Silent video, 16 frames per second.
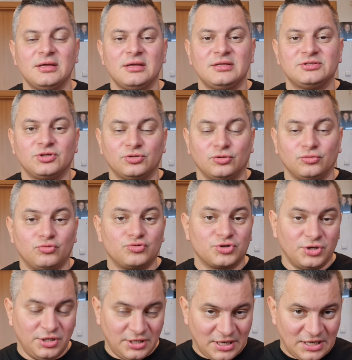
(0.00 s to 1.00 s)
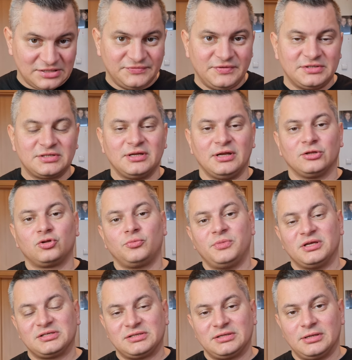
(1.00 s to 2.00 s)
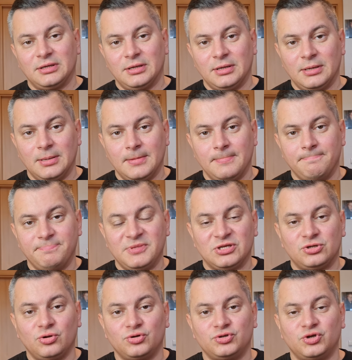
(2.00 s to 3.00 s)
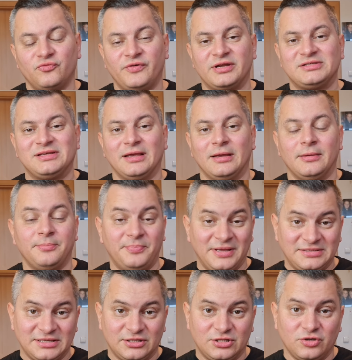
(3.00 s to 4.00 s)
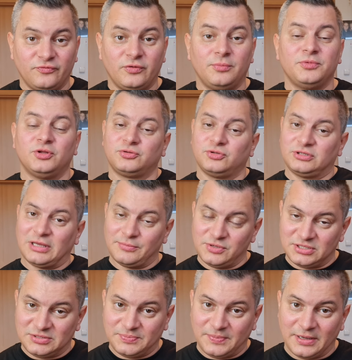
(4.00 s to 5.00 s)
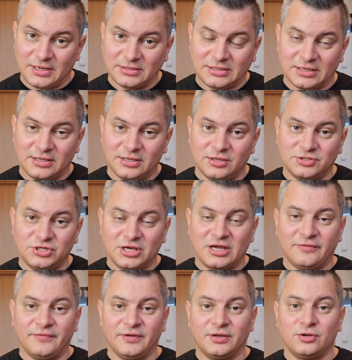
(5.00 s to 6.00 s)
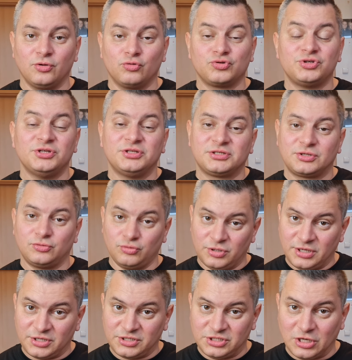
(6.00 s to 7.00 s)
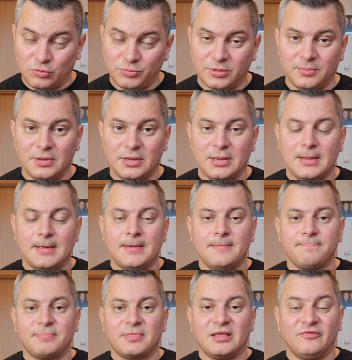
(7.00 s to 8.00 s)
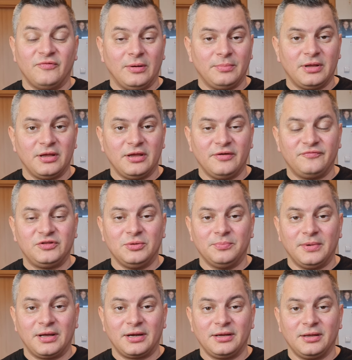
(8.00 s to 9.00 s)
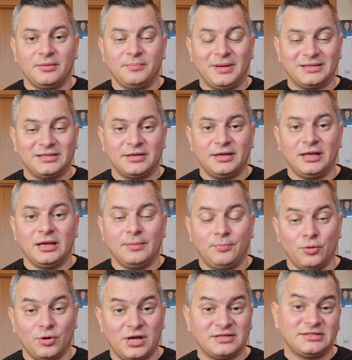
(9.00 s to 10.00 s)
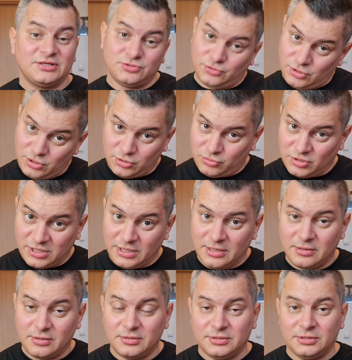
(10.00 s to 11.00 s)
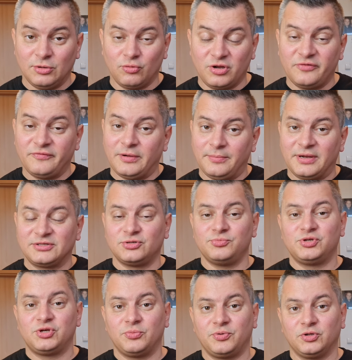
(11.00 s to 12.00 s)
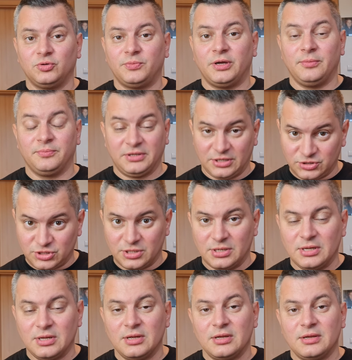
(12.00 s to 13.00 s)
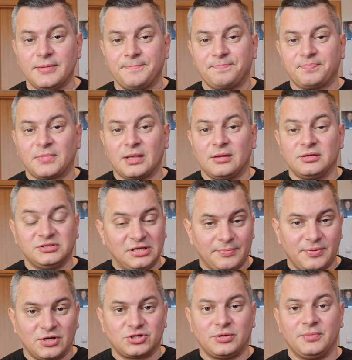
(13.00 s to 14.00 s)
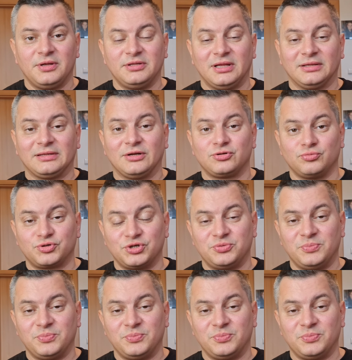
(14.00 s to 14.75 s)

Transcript: co do drużyny i nazwisk, natomiast e, jeśli chodzi o wersję PC-tową, no to tam jest parę takich ciekawych różnic, które chciałbym Wam w tym materiale pokazać, no i które, nie ukrywam, bardzo mi się podobają. Także zapraszam na dalszą część